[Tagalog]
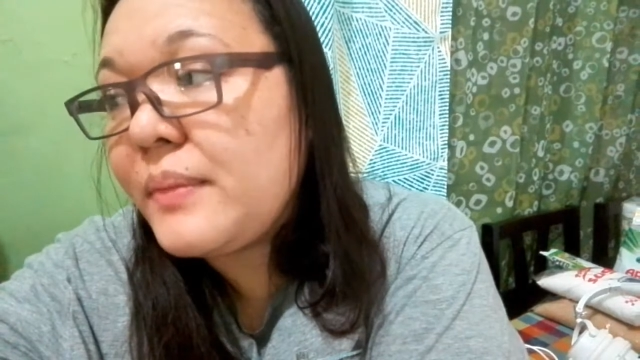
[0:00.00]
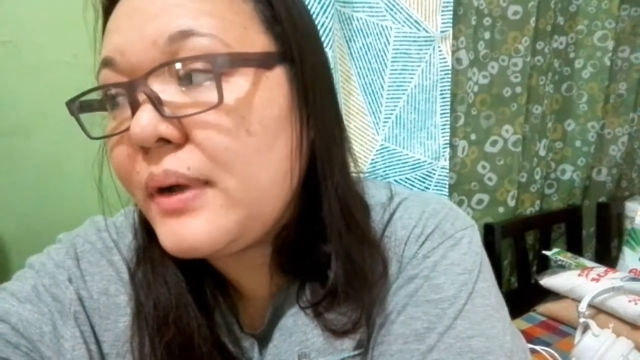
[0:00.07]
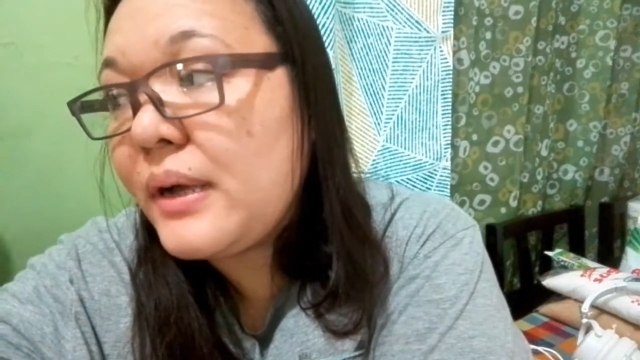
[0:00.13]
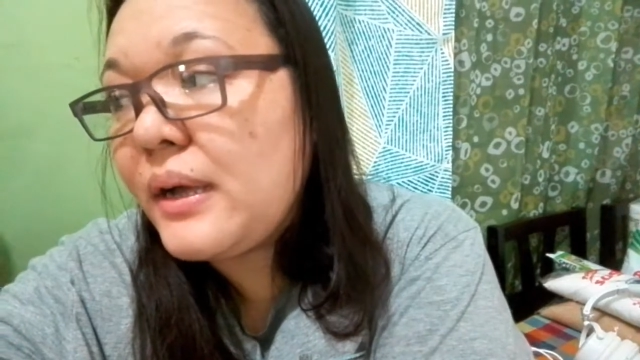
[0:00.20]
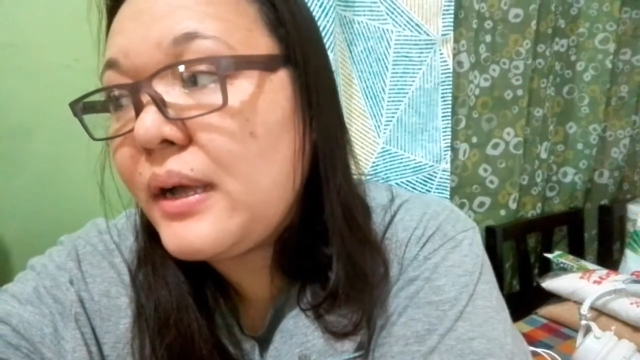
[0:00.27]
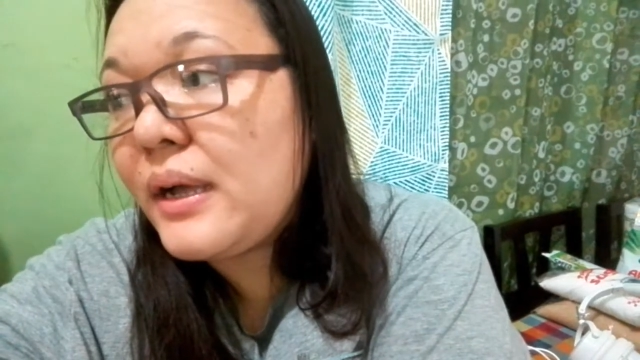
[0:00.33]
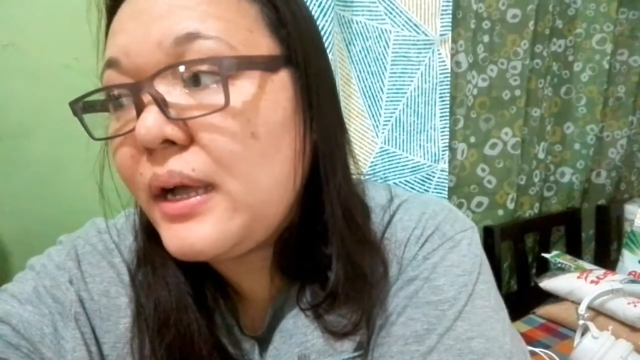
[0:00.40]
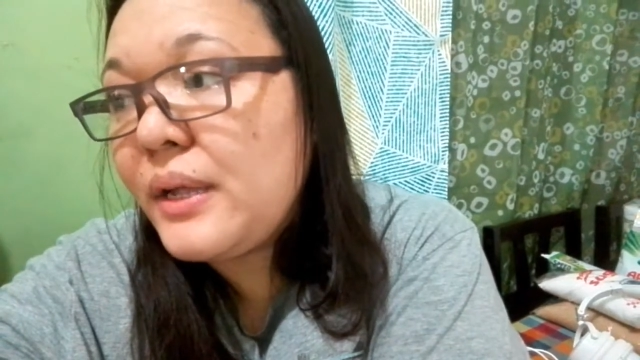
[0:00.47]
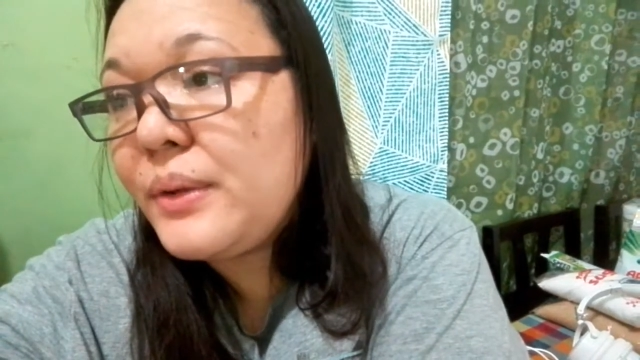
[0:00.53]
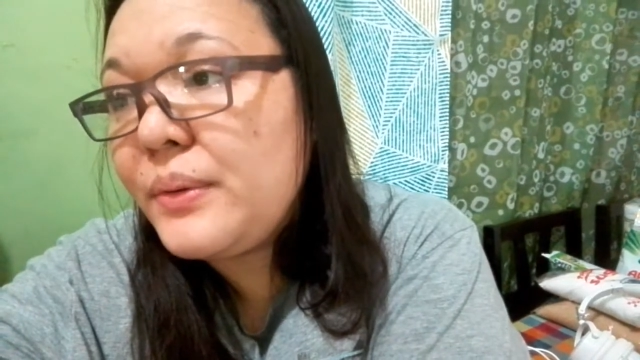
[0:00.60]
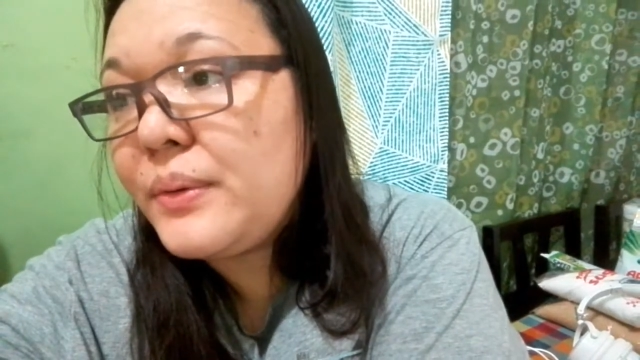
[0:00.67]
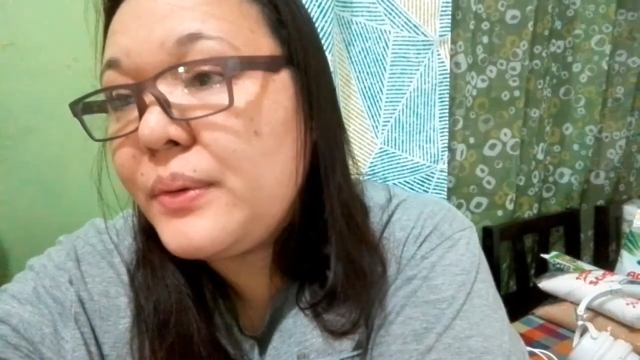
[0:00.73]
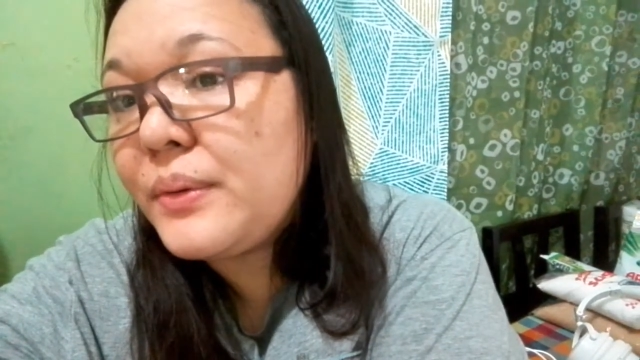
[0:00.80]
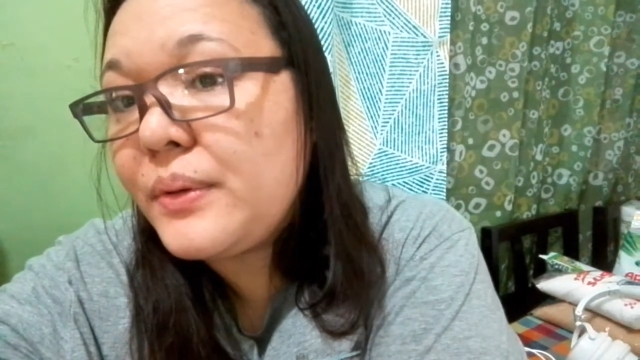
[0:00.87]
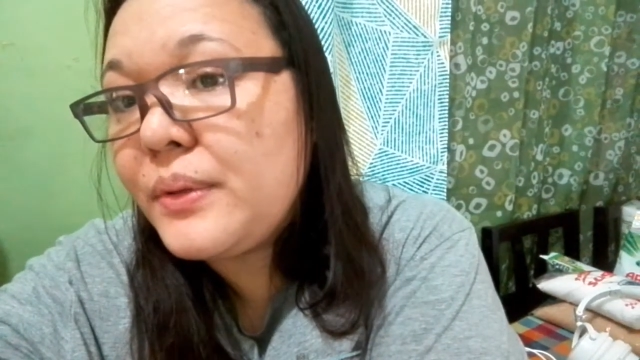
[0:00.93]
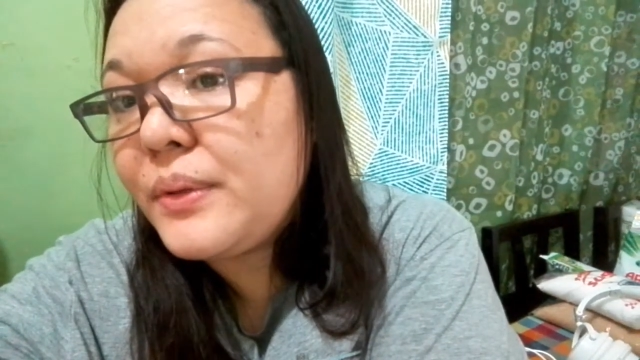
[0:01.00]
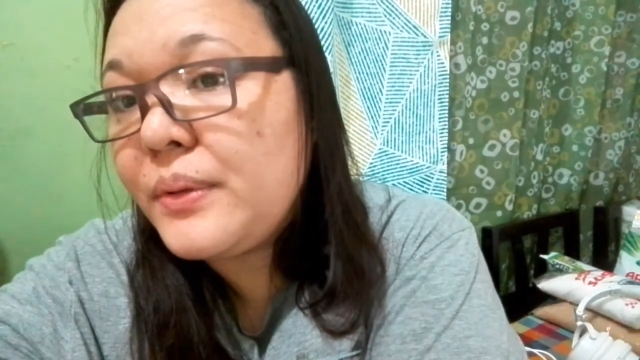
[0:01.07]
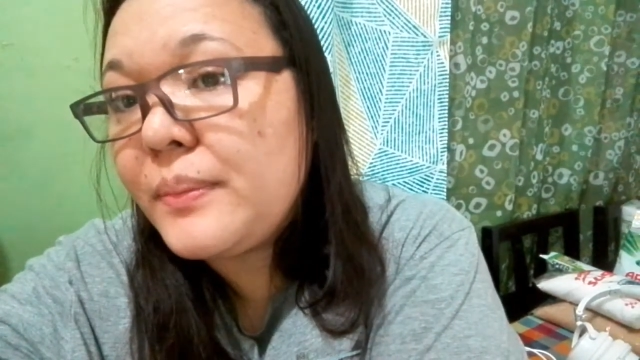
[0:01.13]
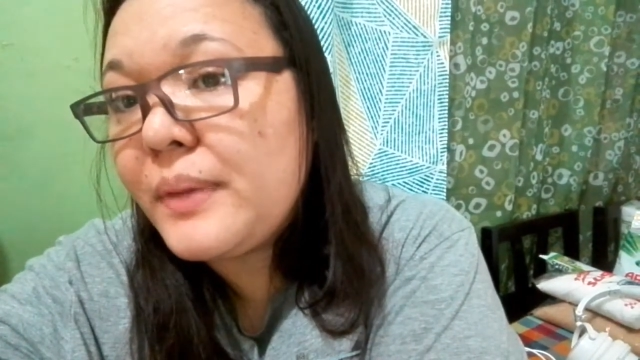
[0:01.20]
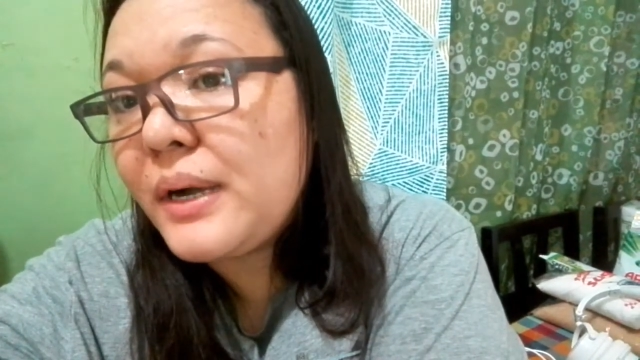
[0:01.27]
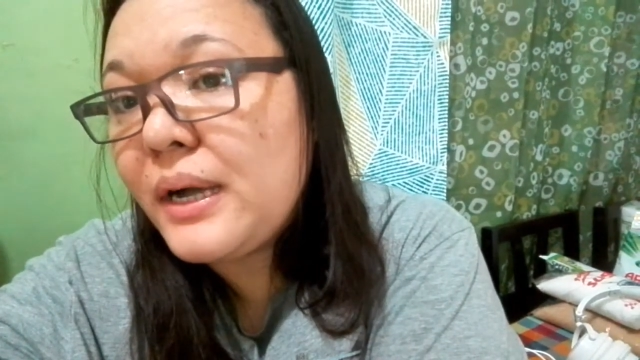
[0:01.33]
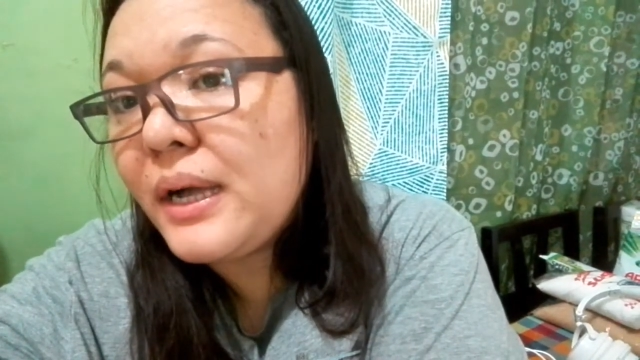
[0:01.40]
mga ano,
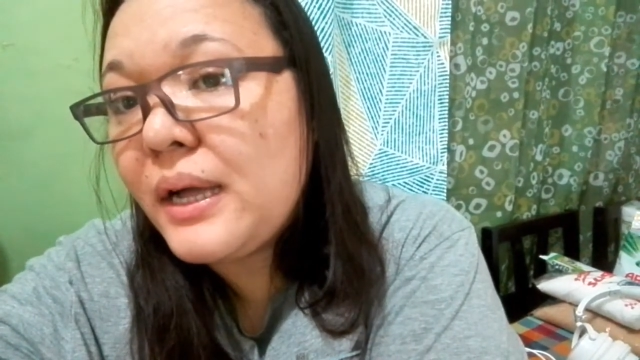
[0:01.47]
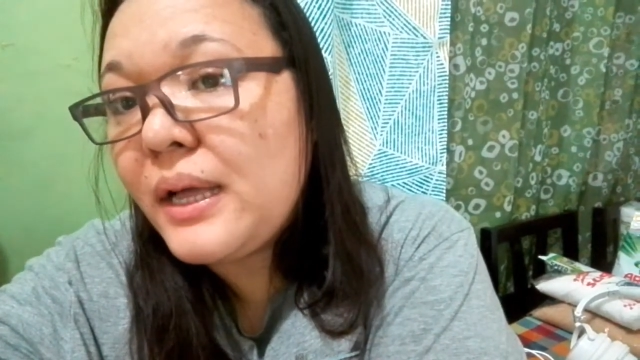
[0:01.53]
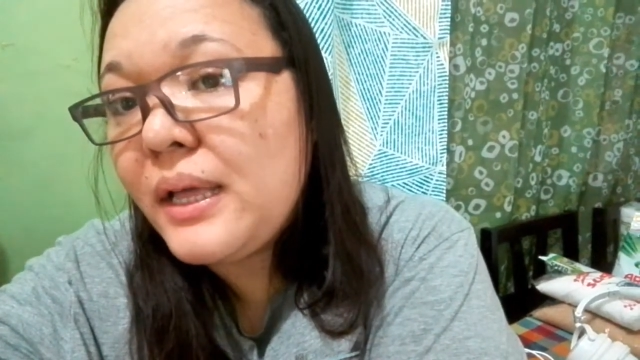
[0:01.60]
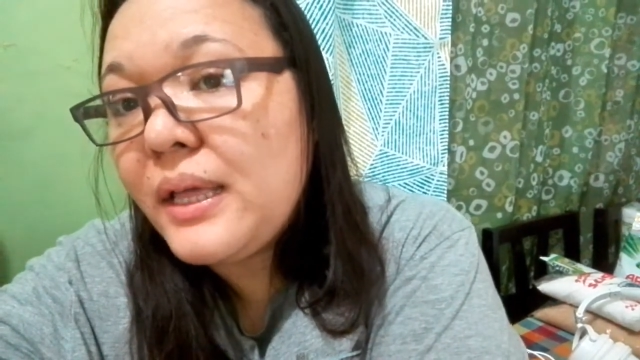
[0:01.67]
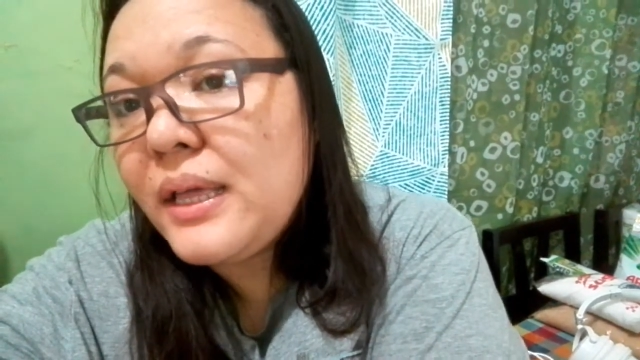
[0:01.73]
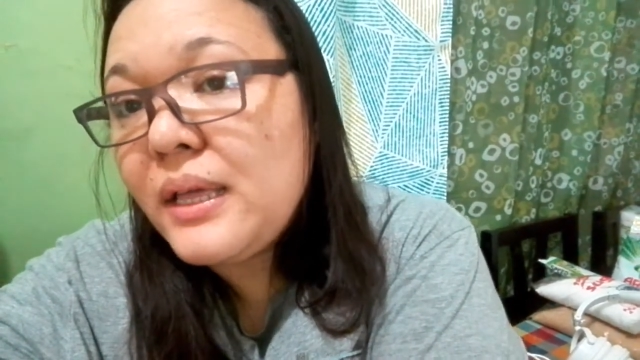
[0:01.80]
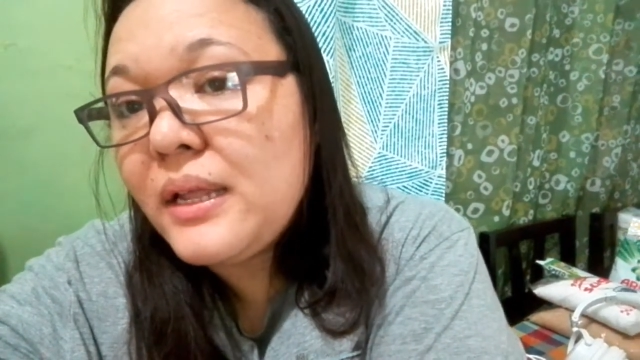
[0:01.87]
yung mga